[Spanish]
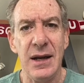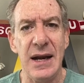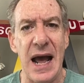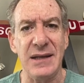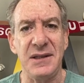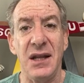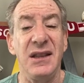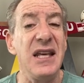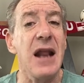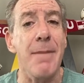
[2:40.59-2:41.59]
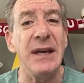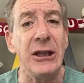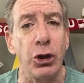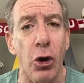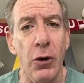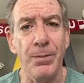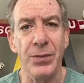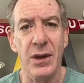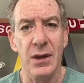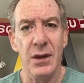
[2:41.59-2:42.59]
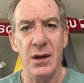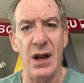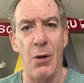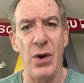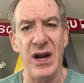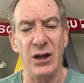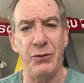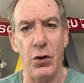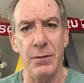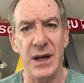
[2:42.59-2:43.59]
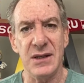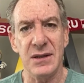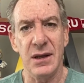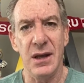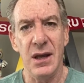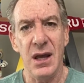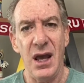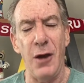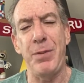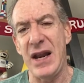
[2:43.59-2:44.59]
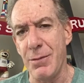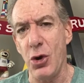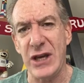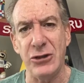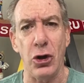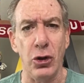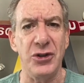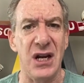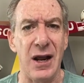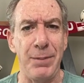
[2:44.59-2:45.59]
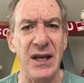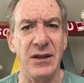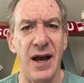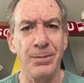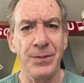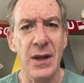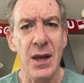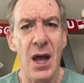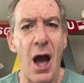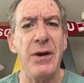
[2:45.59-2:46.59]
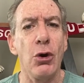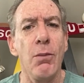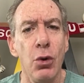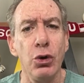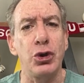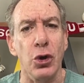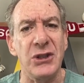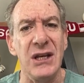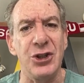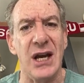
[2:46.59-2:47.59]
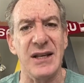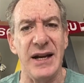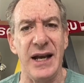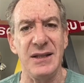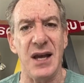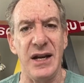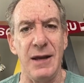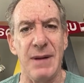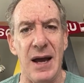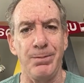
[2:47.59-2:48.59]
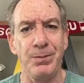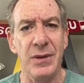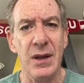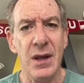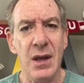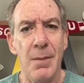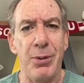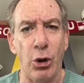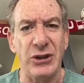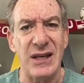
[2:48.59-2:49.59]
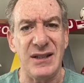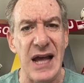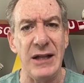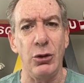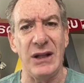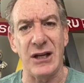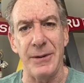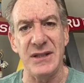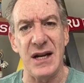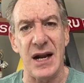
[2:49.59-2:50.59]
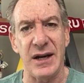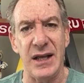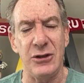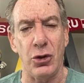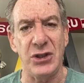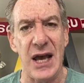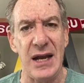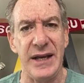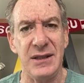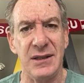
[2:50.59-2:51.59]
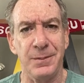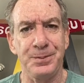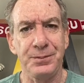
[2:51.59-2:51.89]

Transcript: las dinamitó, las buenas formas. Esperemos que esto no se repita. Ha habido muchos hinchas de Alianza Lima protestando a través de las redes sociales